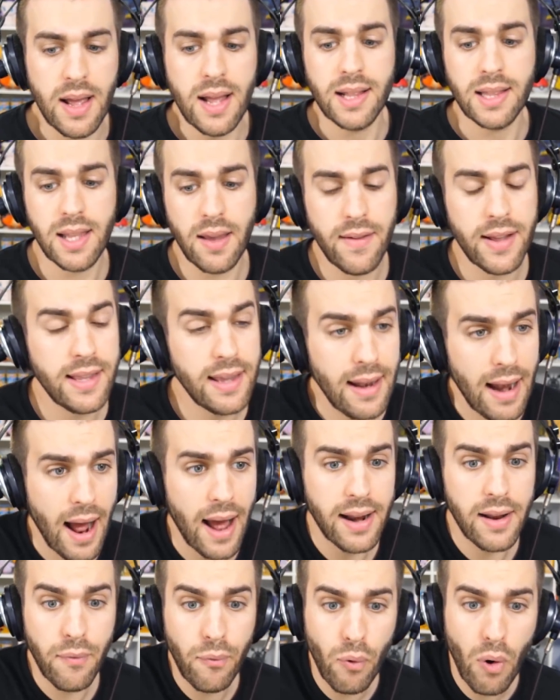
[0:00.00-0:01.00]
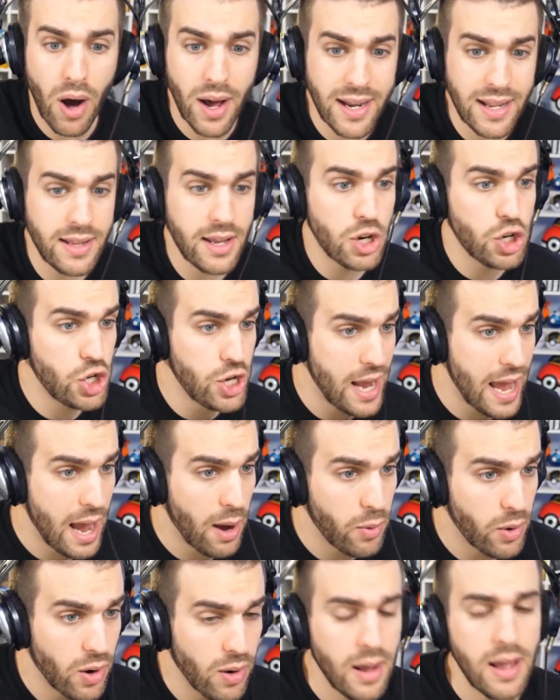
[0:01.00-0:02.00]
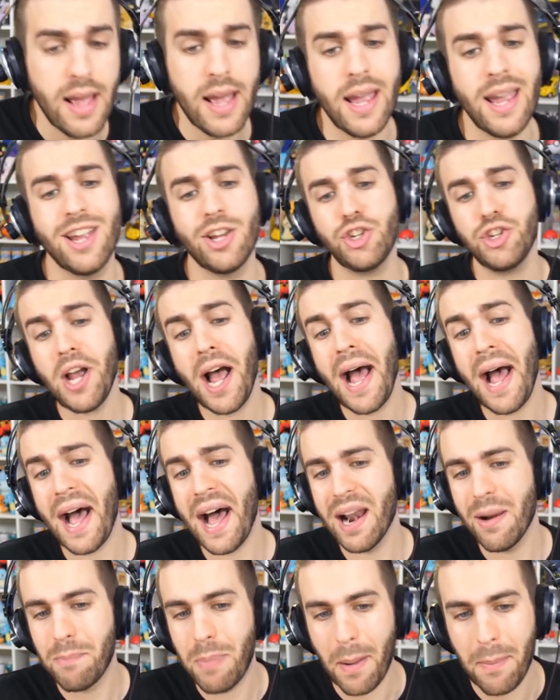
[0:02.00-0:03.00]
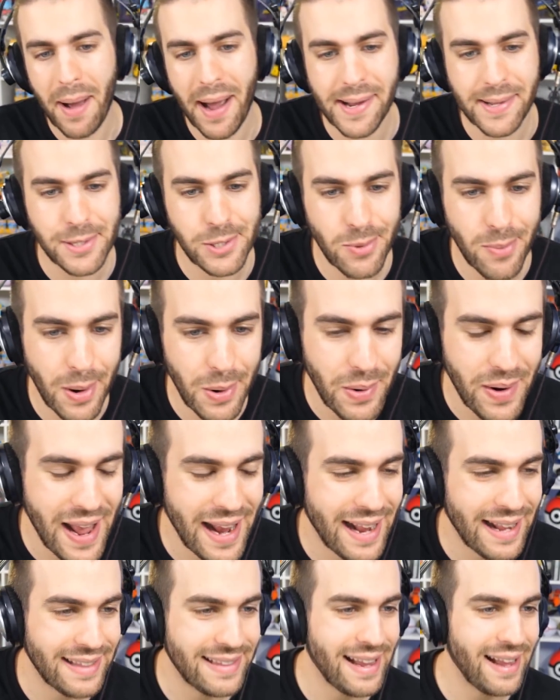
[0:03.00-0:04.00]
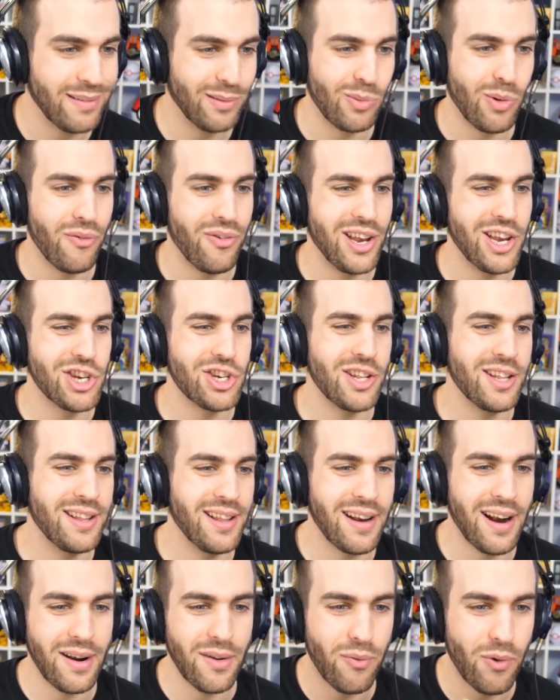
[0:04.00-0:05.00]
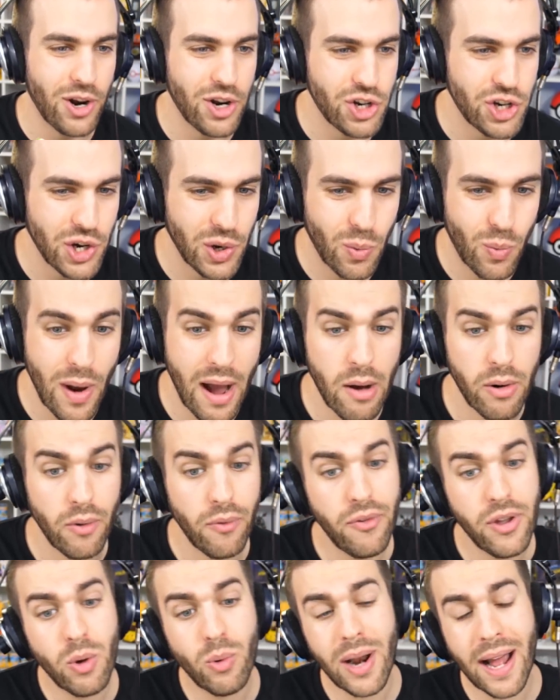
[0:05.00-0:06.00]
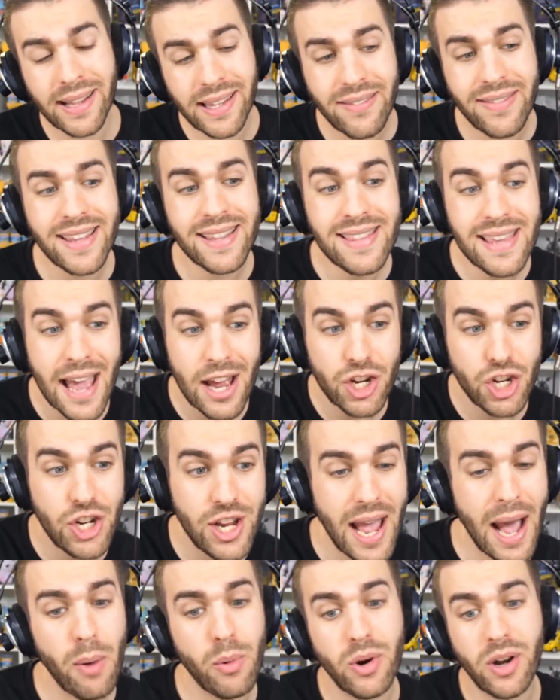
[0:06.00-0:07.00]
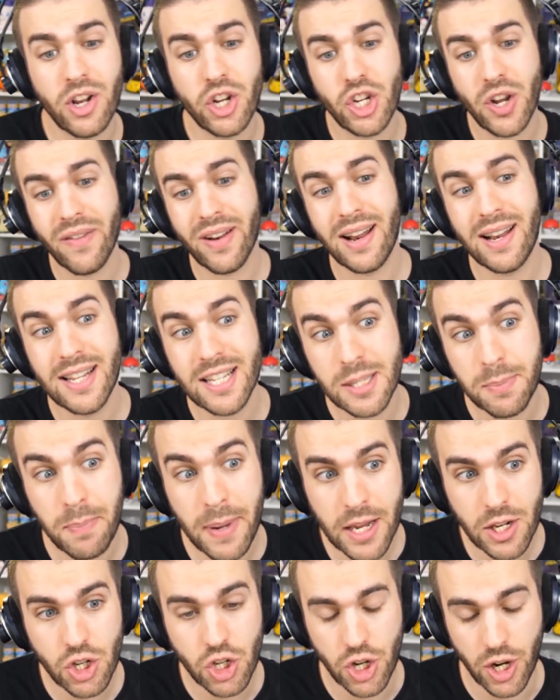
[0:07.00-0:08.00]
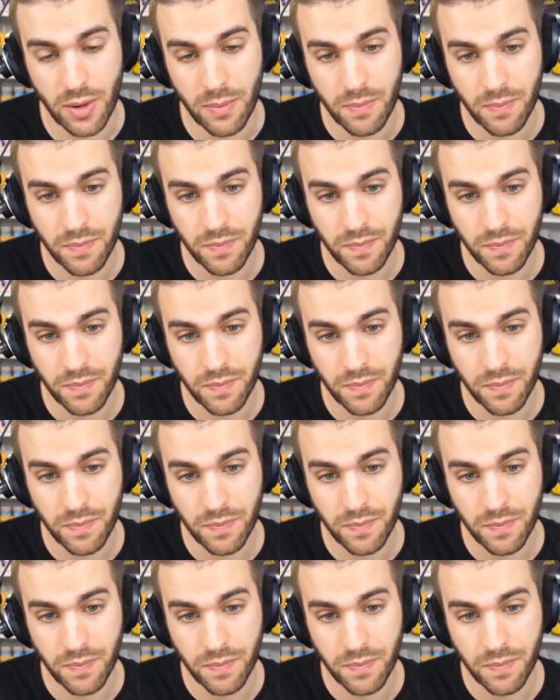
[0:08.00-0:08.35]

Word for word: Deve tirare fuori 10 euro. E già al papà, insomma, non è che è tanto felice di tirare fuori 5 euro. Figuratevi 10 euro e ricevere gli spicci.